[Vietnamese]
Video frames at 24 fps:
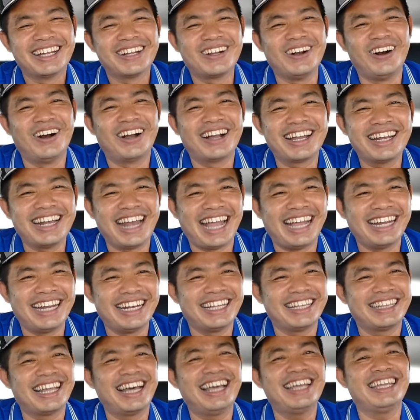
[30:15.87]
còn cái này thì
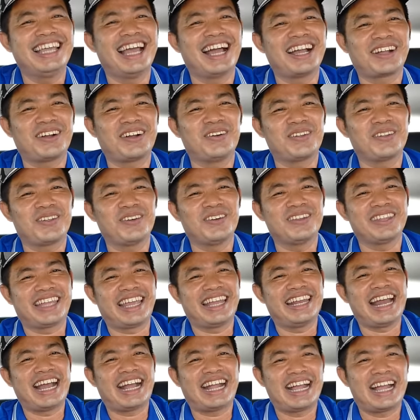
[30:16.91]
tới giờ cô chú anh chị
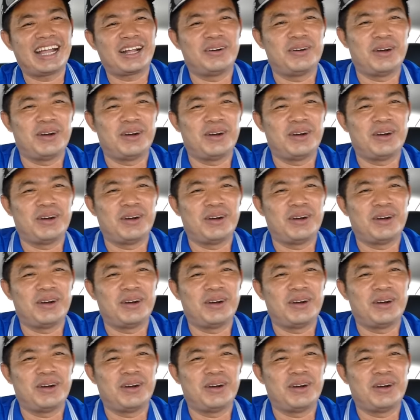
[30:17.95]
đặt ra câu